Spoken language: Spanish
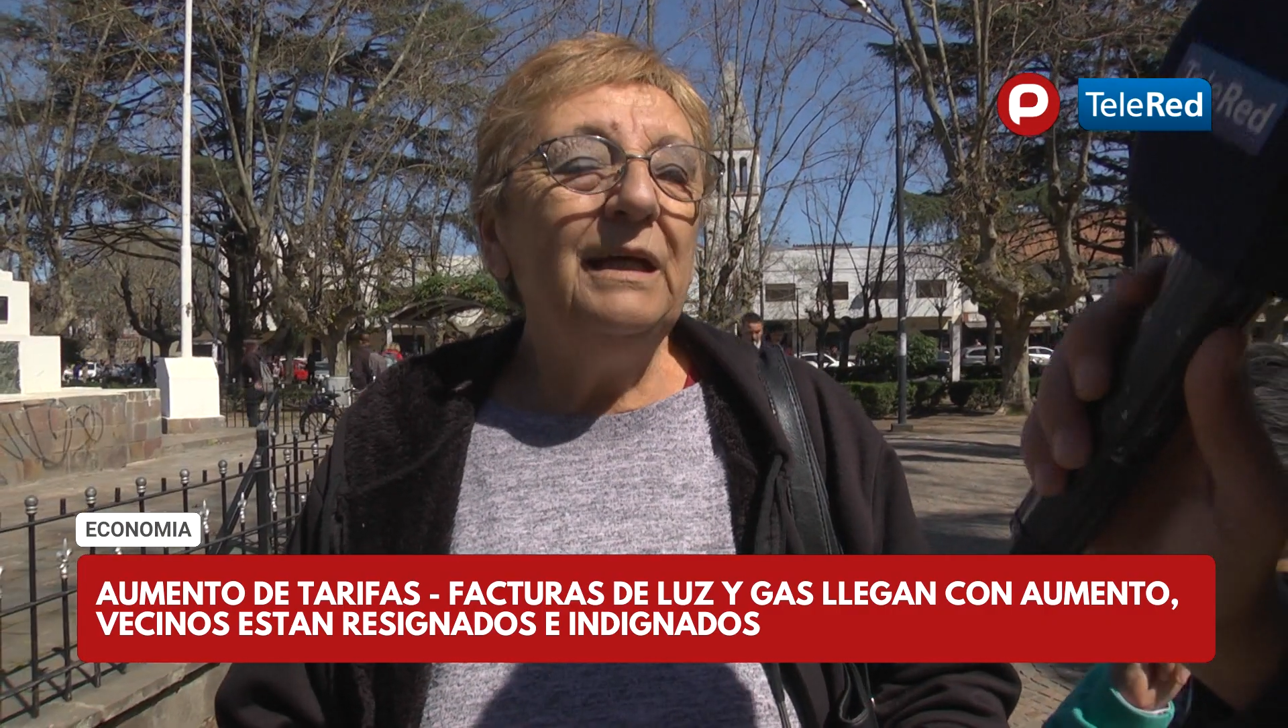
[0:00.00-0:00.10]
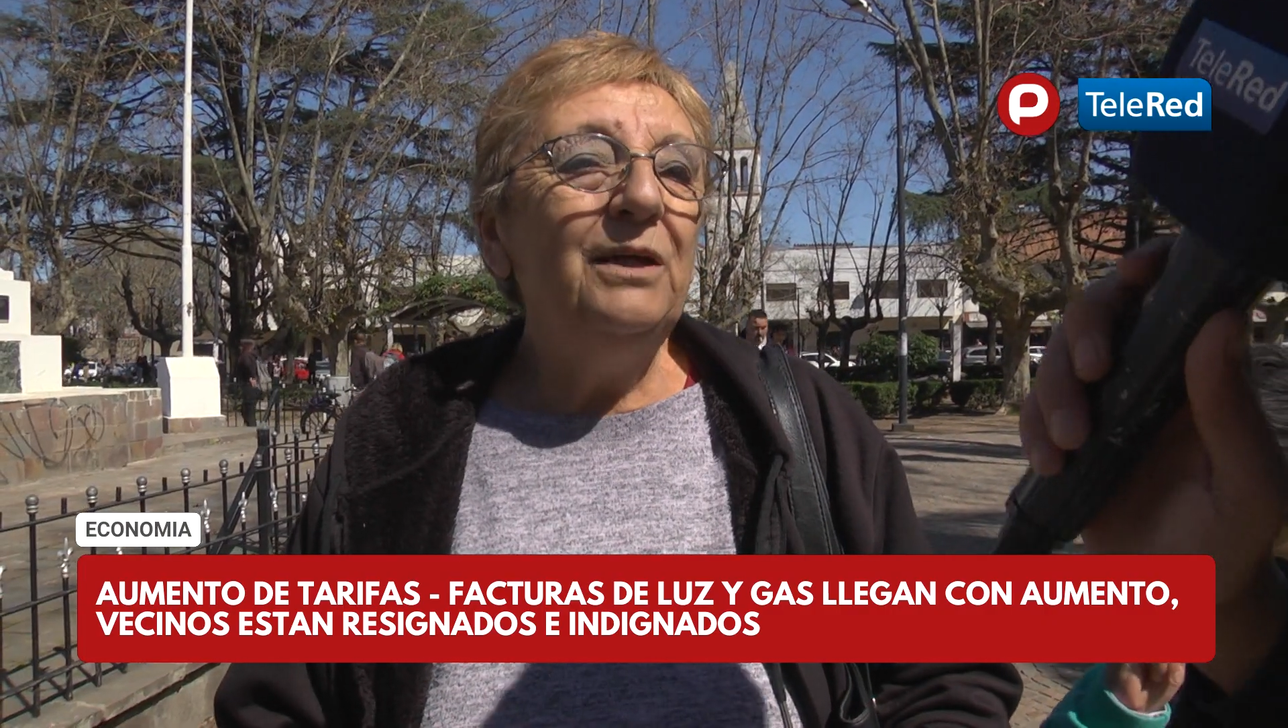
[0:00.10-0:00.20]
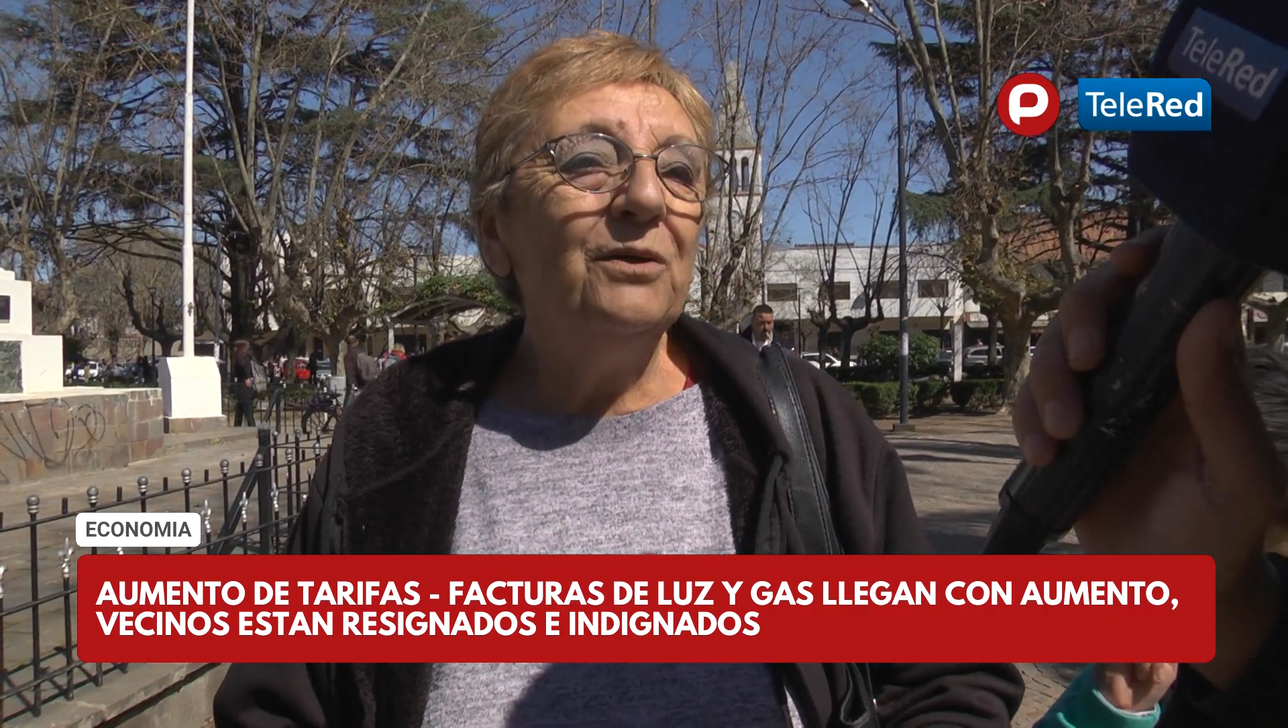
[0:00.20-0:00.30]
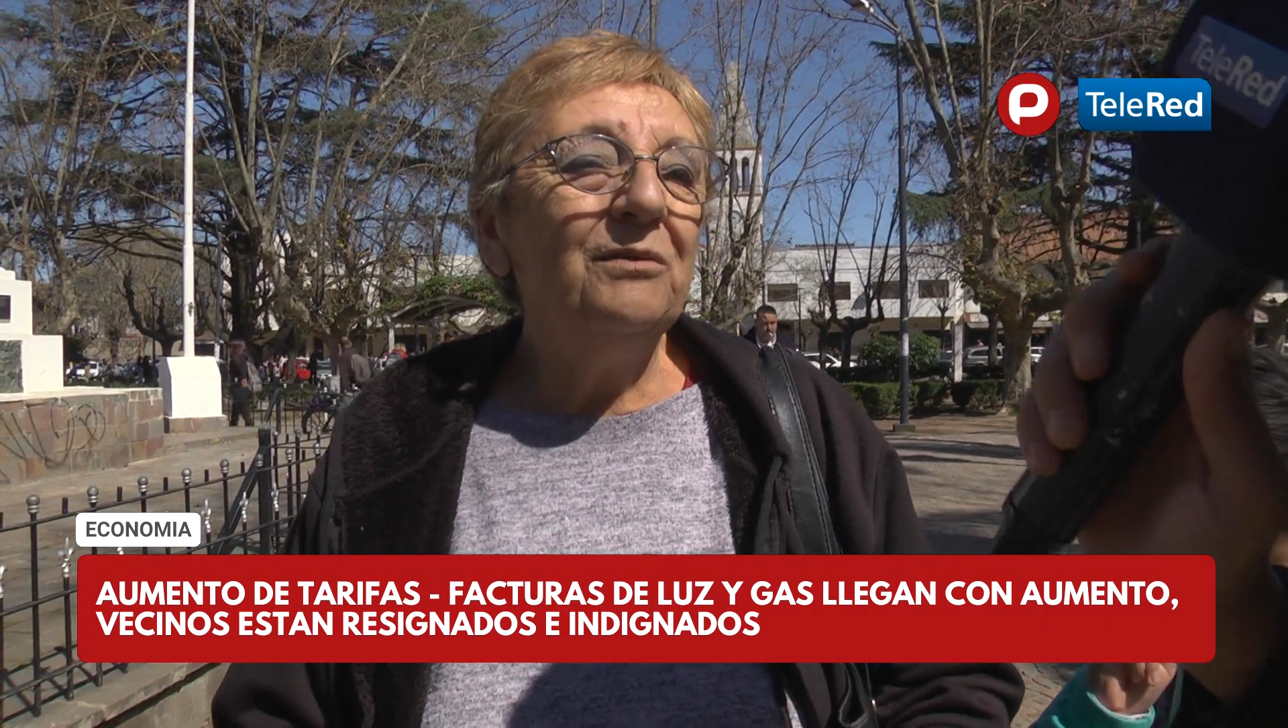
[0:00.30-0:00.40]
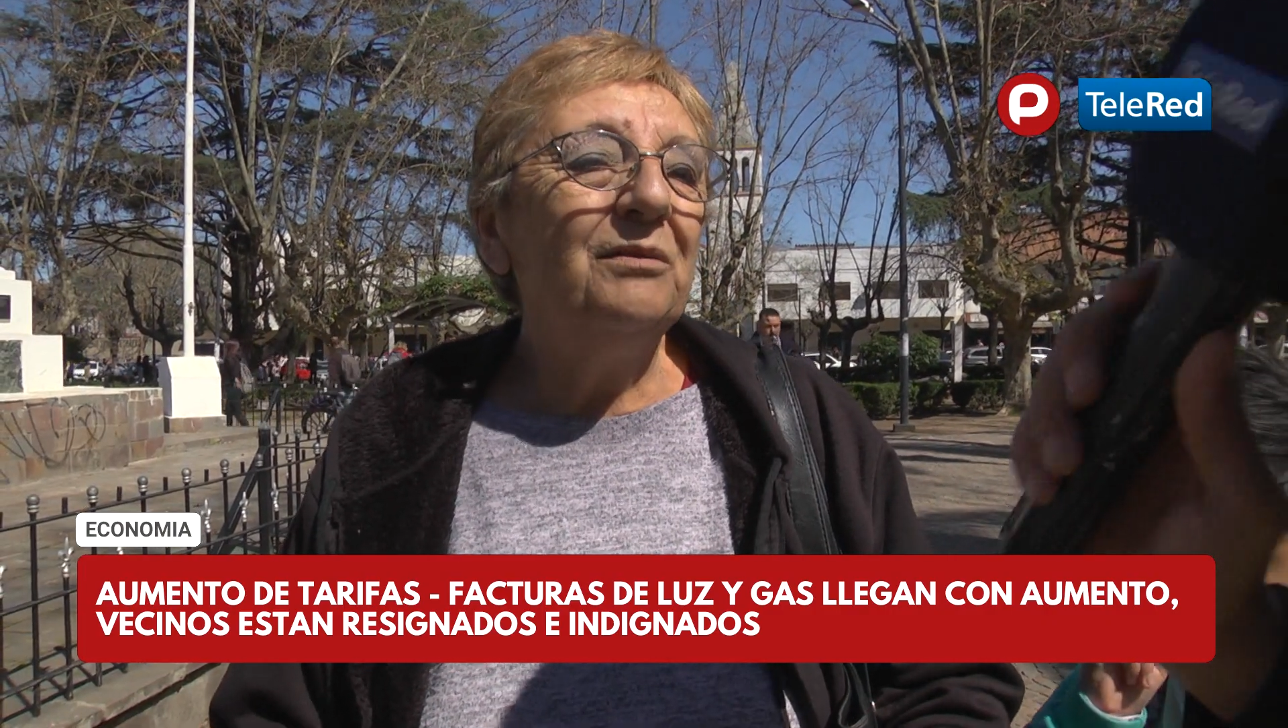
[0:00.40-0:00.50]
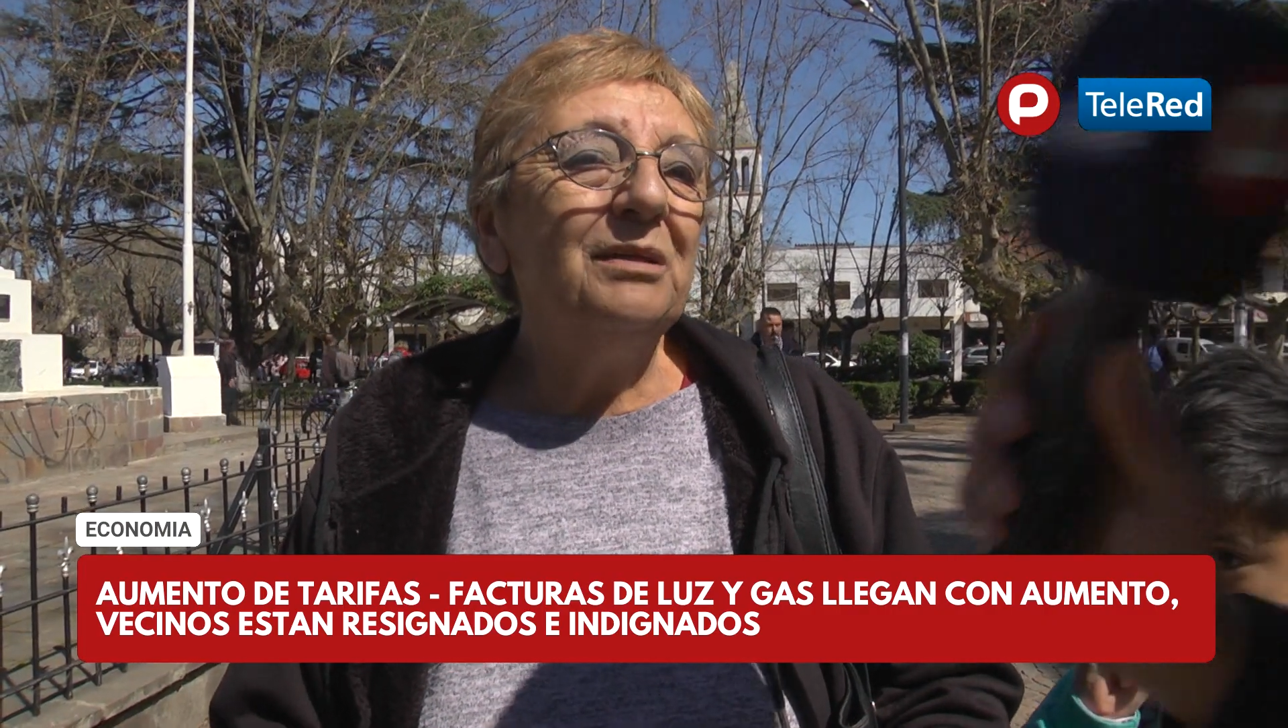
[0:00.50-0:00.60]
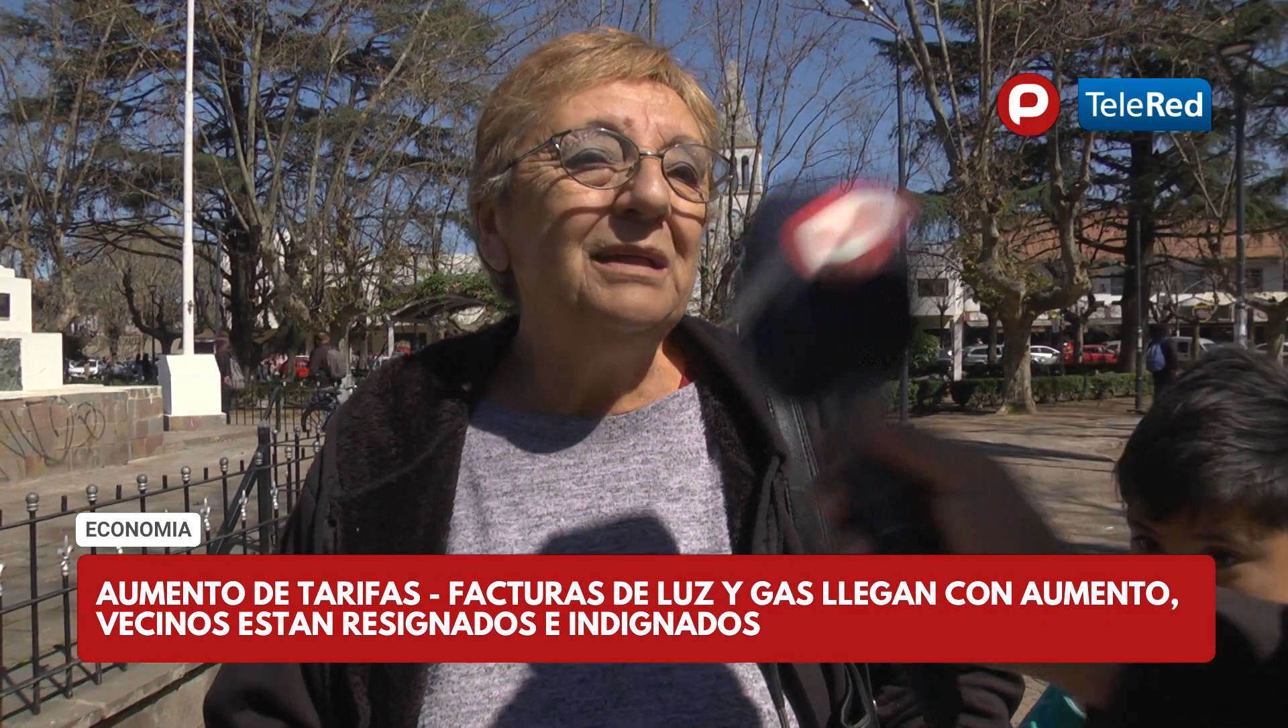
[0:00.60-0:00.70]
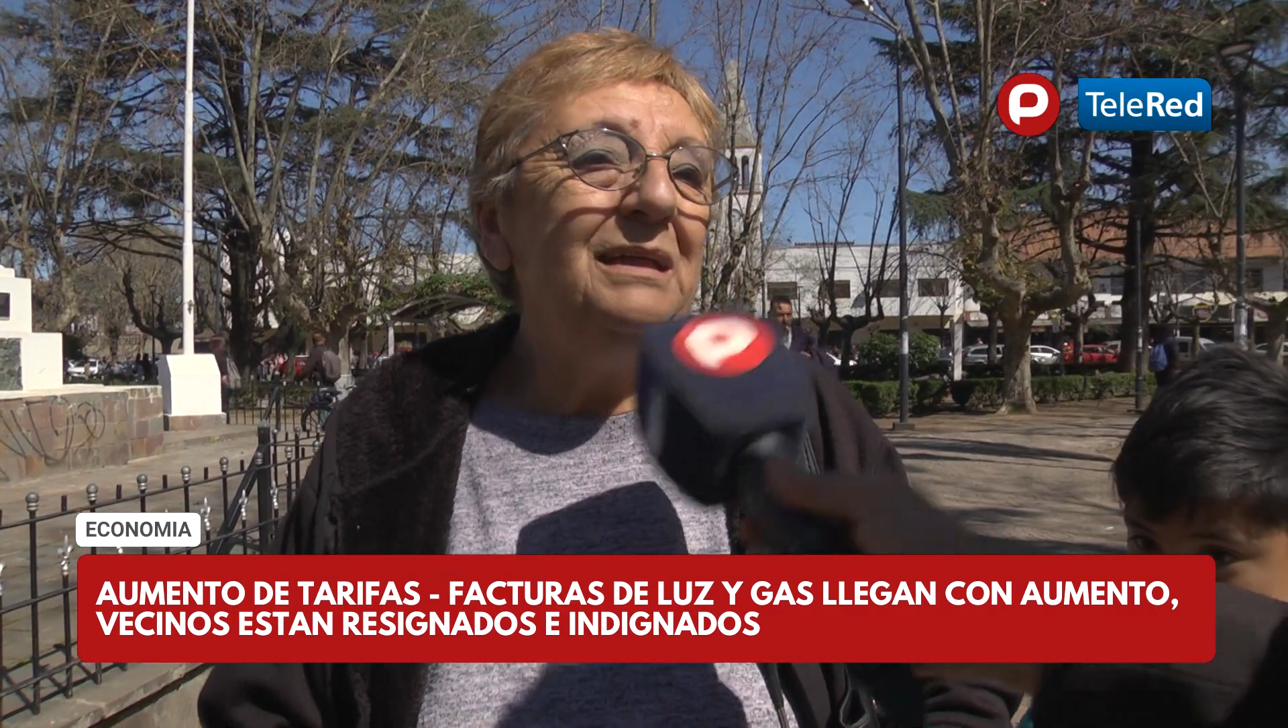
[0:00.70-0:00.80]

sumando, sumando?